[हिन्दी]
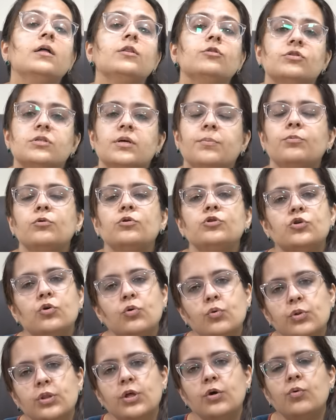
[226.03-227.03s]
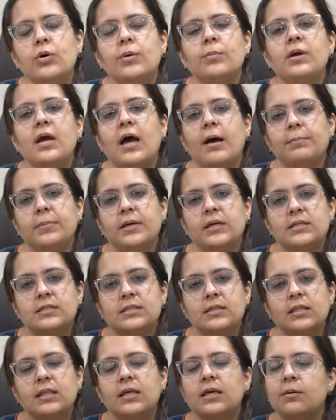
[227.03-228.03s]
तो सब कुछ होते हुए भी आपकी
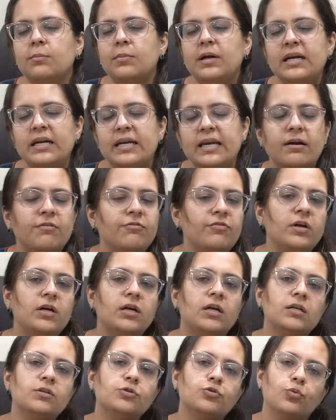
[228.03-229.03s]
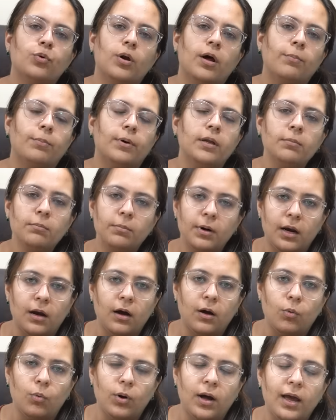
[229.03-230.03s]
जिंदगी में डेफिनेटली सोनापन बना
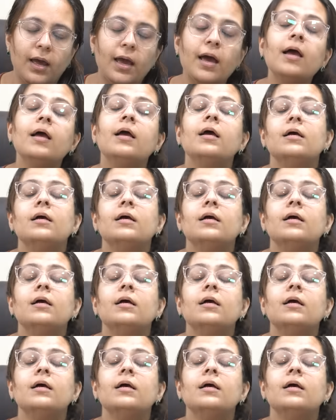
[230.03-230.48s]
हुआ है